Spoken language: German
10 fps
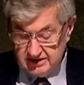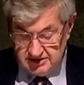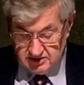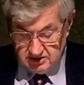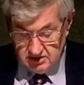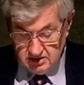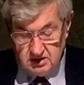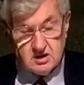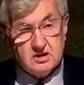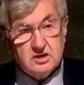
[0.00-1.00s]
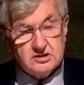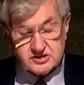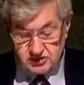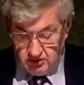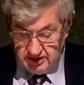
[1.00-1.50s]
Eliten
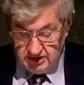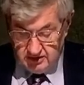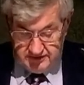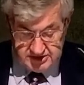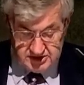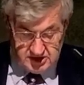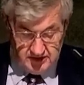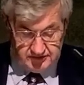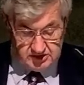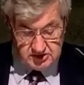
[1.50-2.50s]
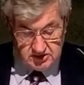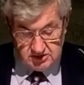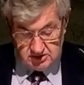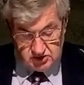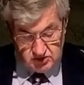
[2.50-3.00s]
Historiker, Wissenschaftler,
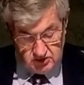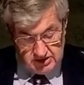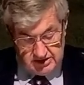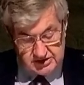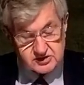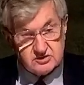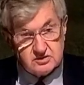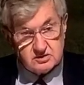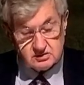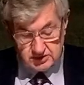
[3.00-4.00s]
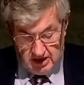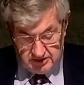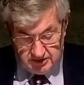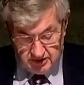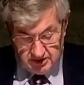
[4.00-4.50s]
Journalisten und
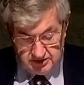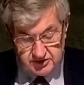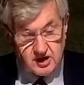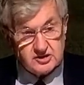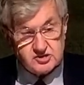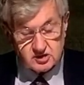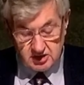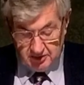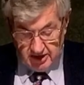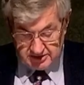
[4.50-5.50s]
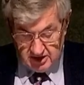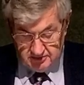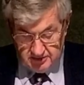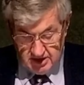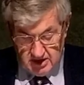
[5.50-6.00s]
andere dazu gebracht
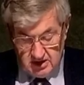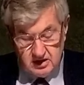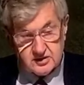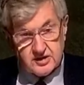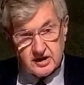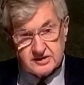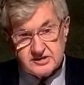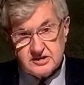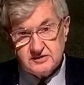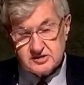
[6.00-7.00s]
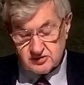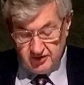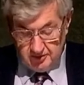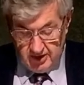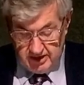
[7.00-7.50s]
haben, Narrative zu
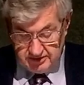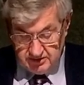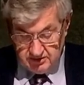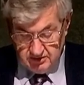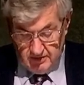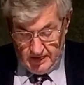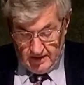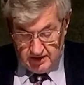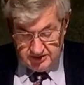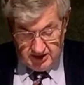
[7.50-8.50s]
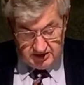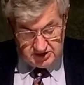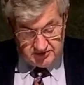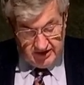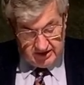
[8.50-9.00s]
verbreiten,
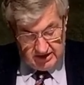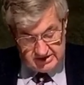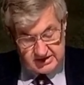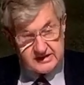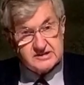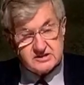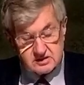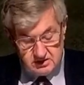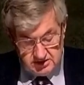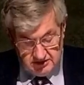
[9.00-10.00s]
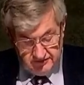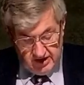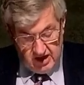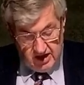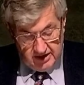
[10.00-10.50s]
deren Zweck es ist,
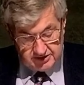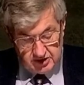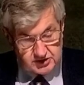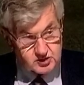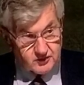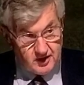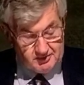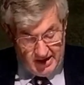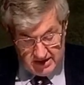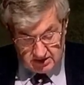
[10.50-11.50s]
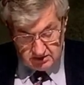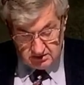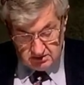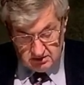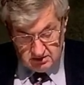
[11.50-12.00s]
die Wahrheit zu verbergen,